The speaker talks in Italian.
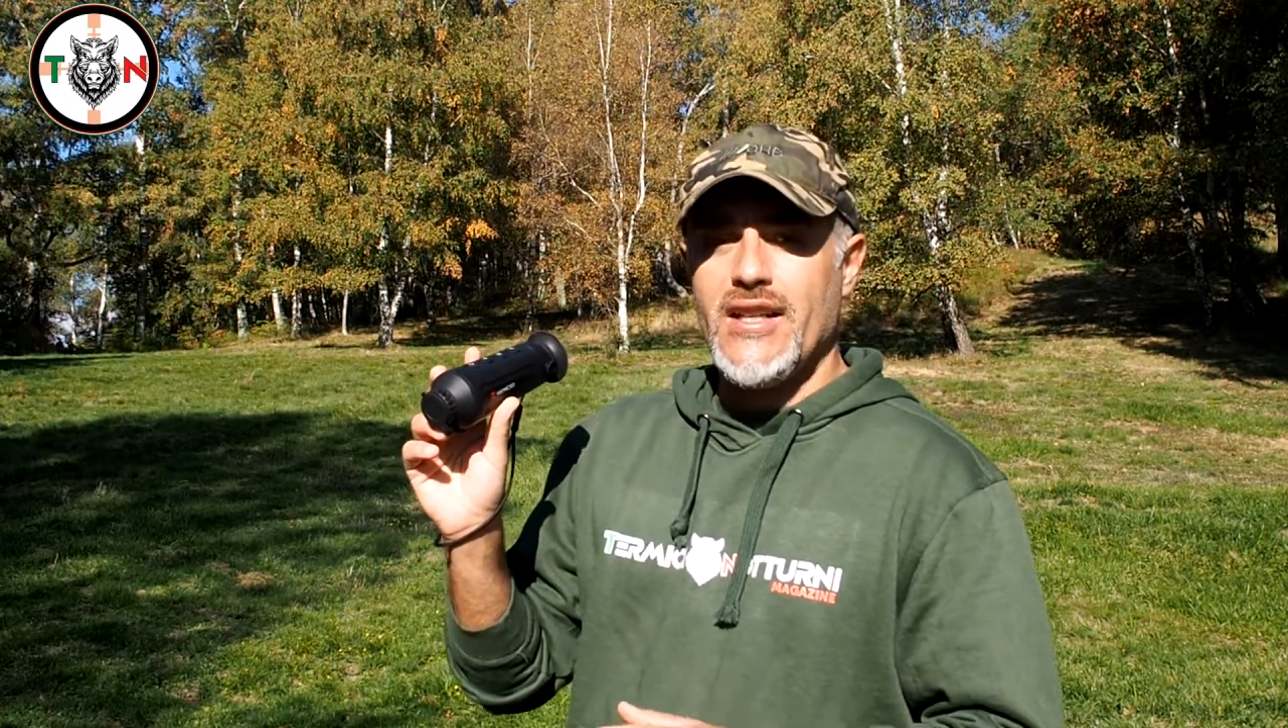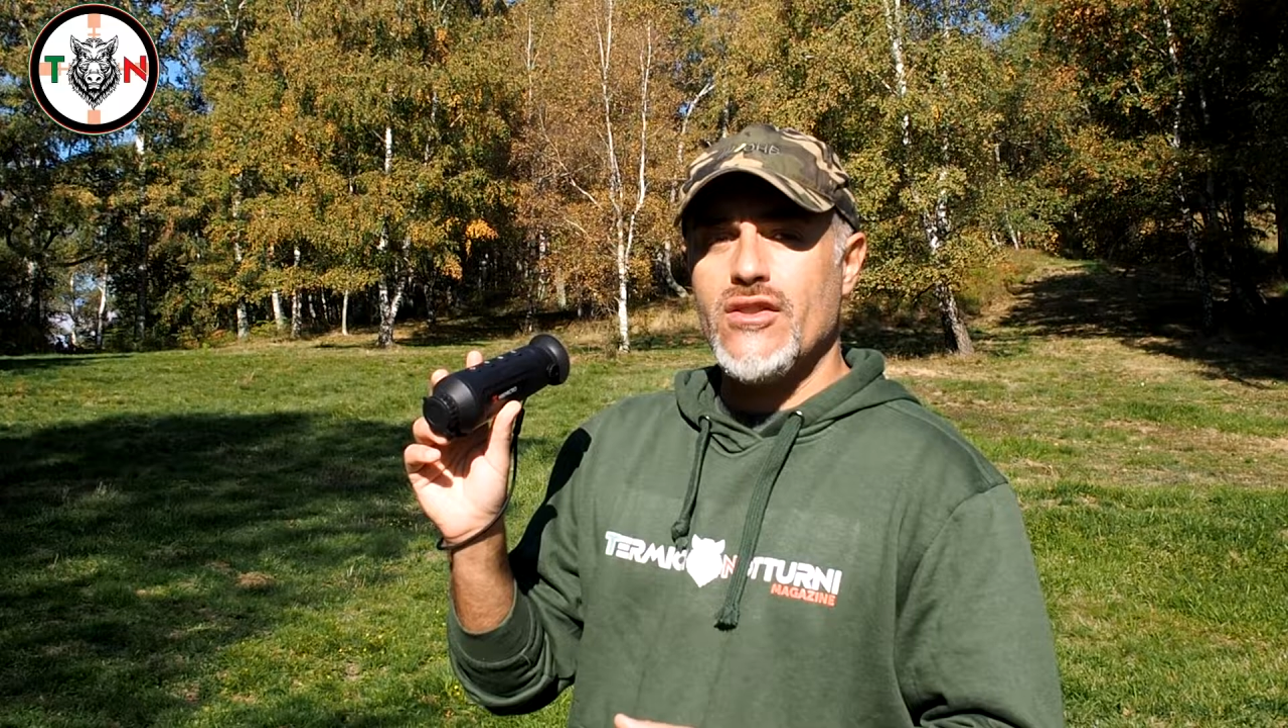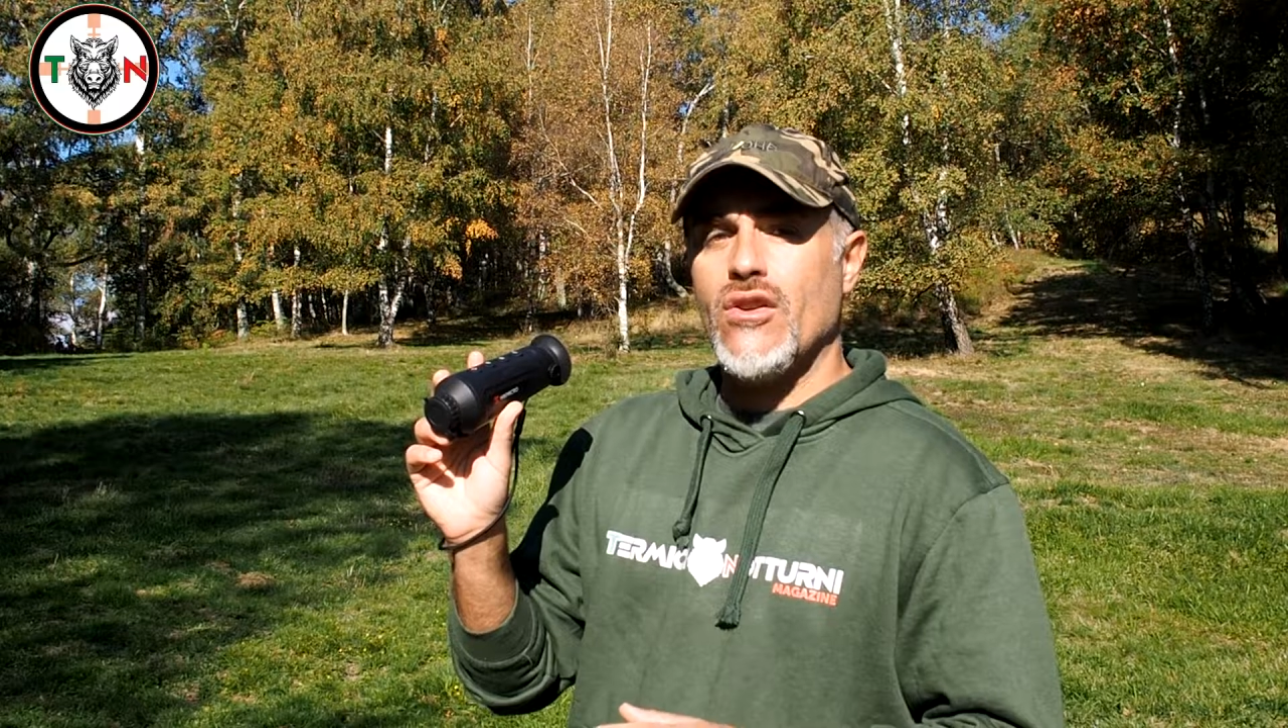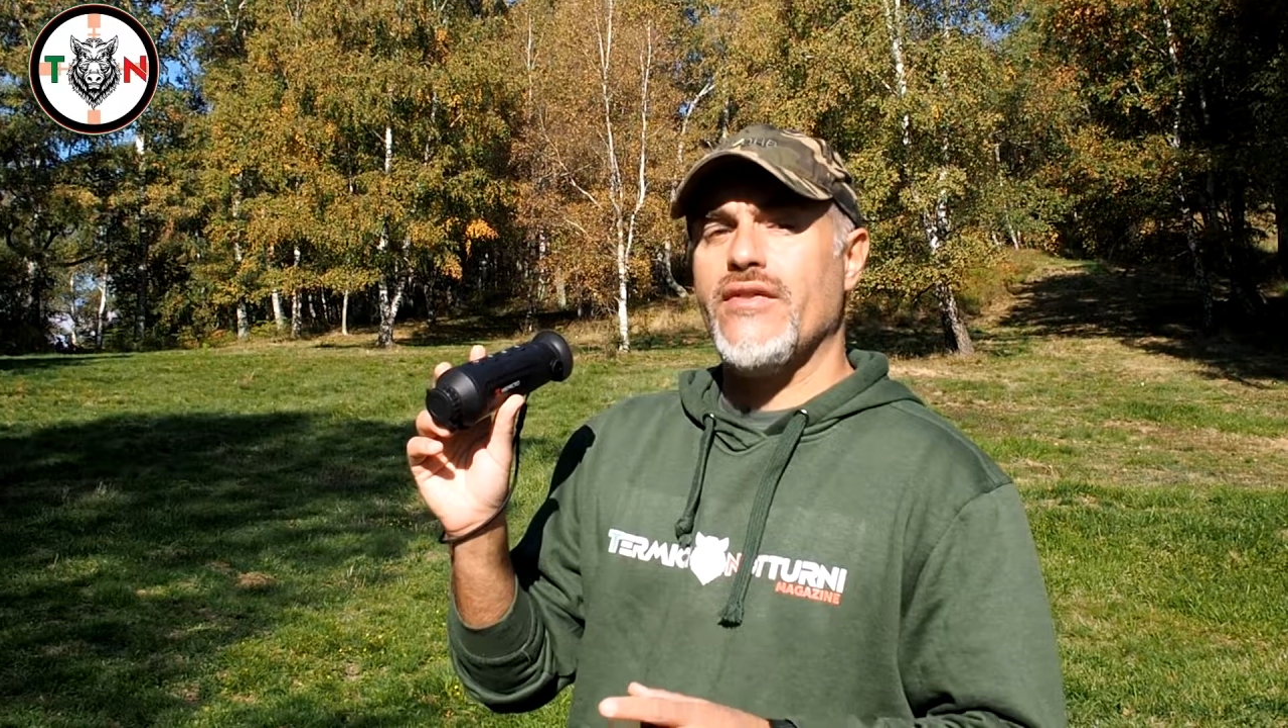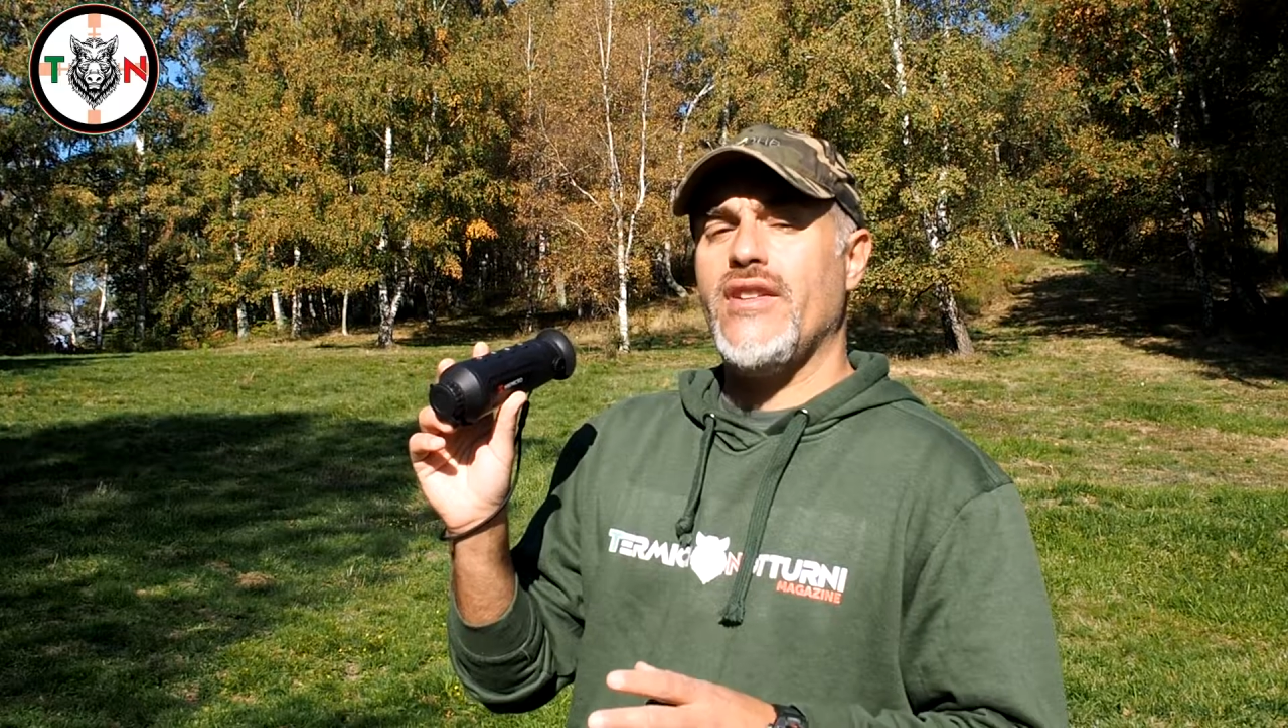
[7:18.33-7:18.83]
il
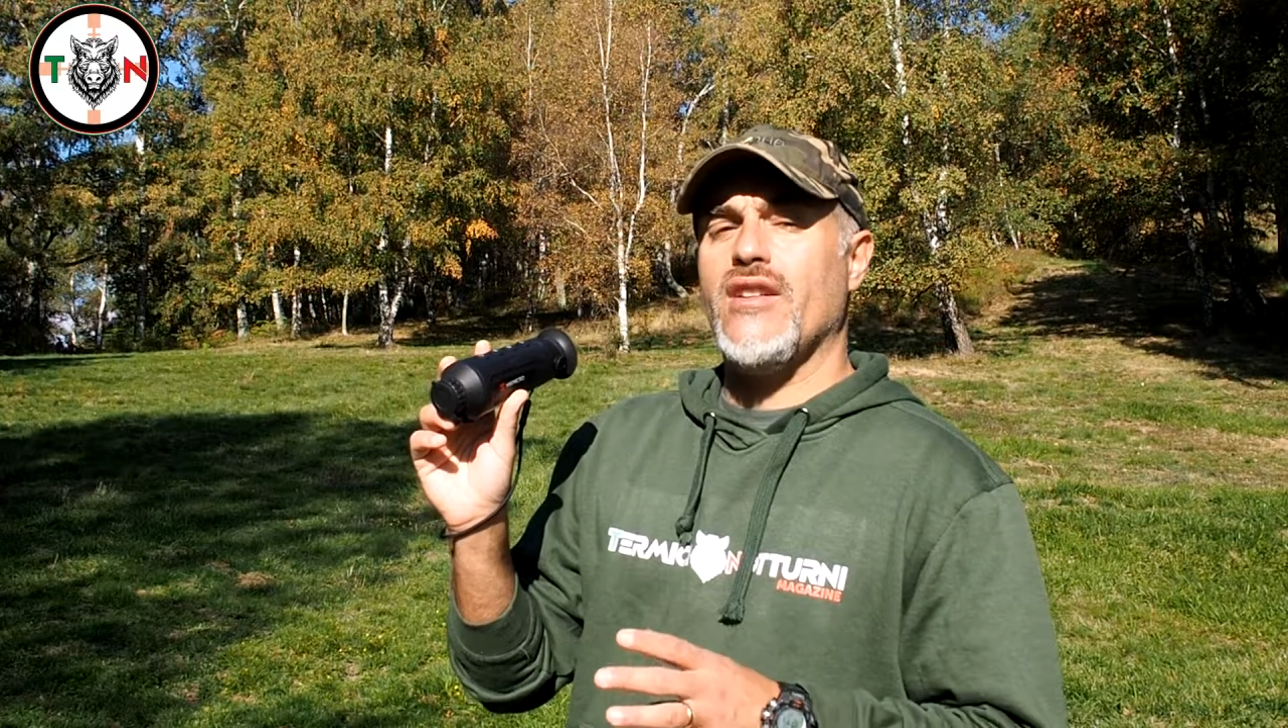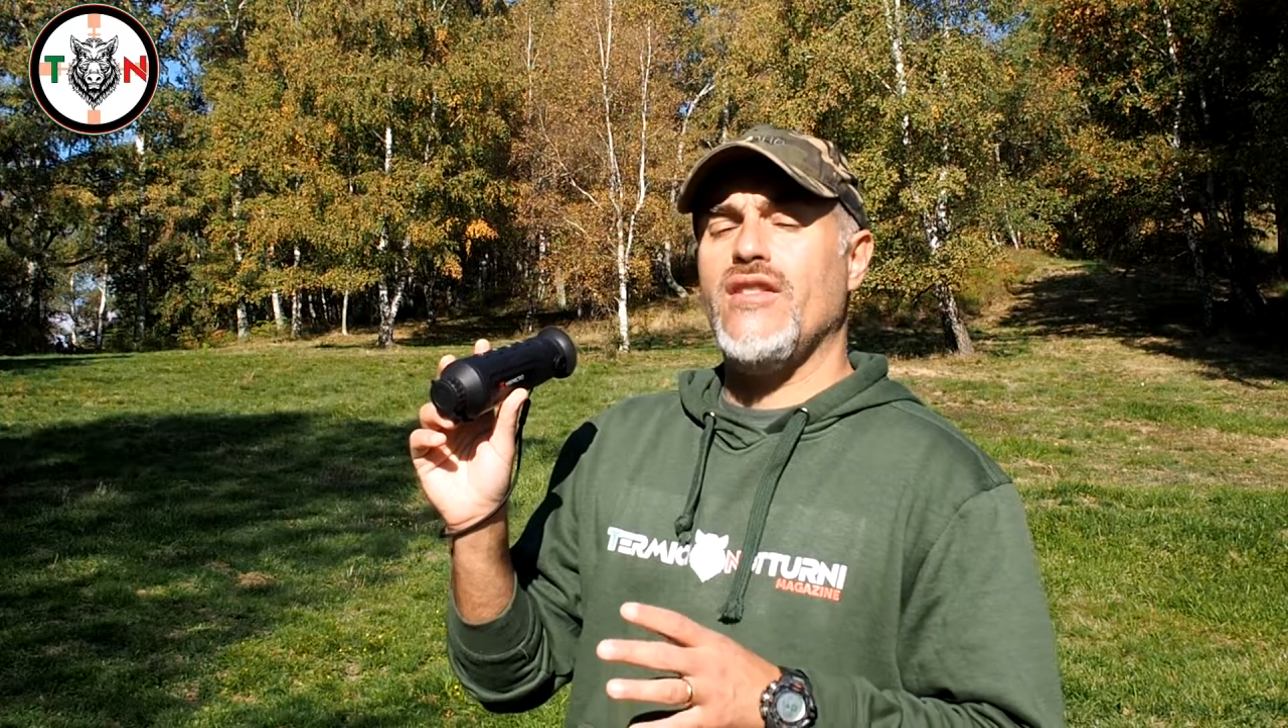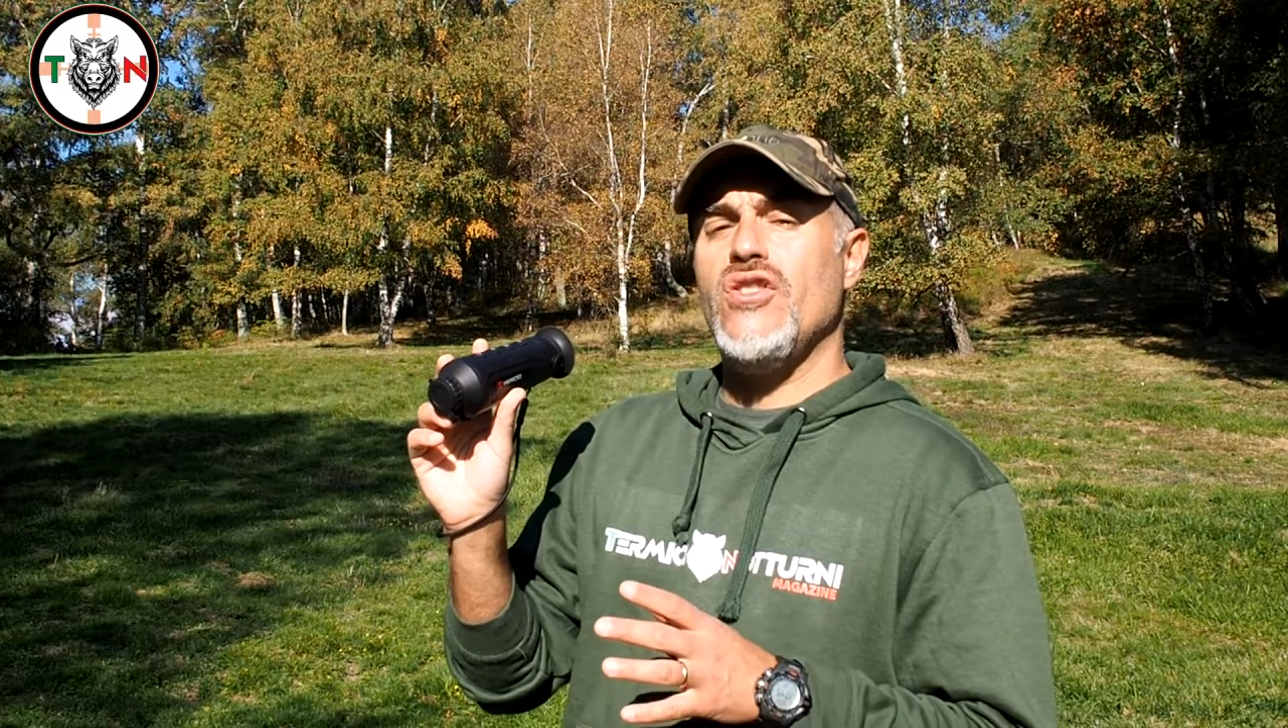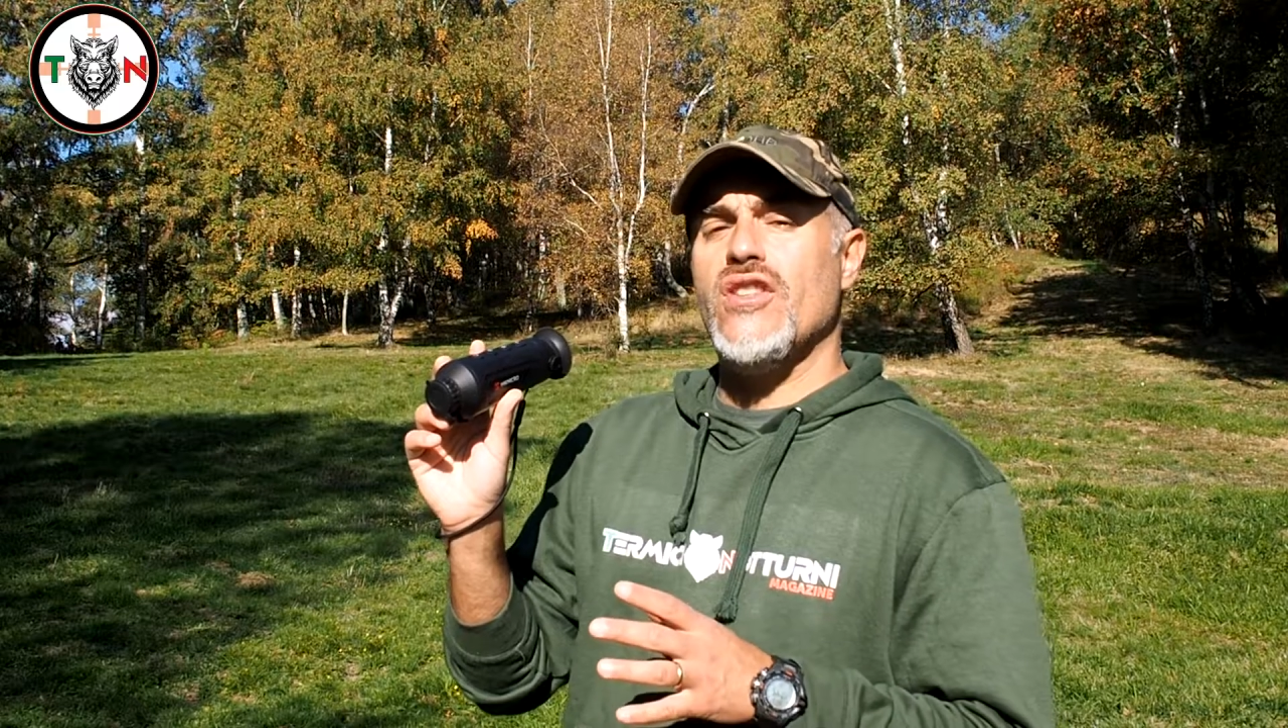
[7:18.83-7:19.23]
software di